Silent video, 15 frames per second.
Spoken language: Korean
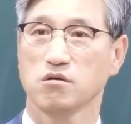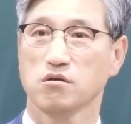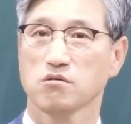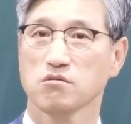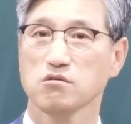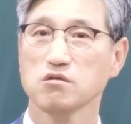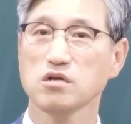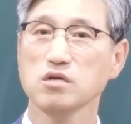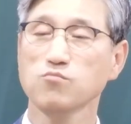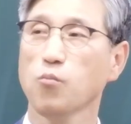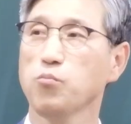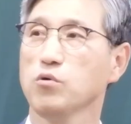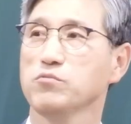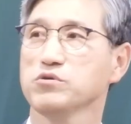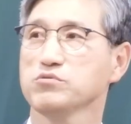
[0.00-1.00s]
이걸 못
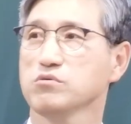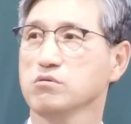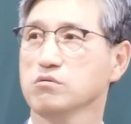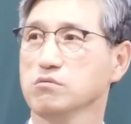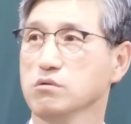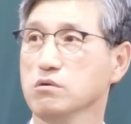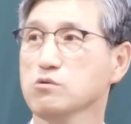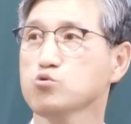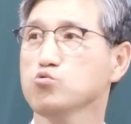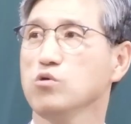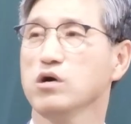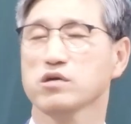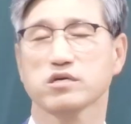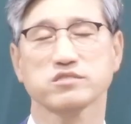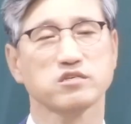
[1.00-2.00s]
보면요,
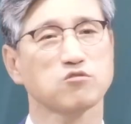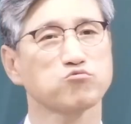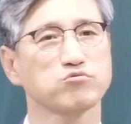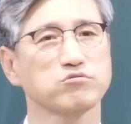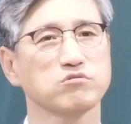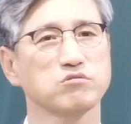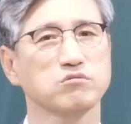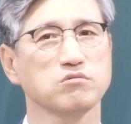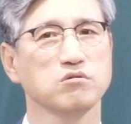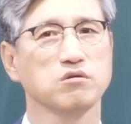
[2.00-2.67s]
엉뚱하게 자꾸요,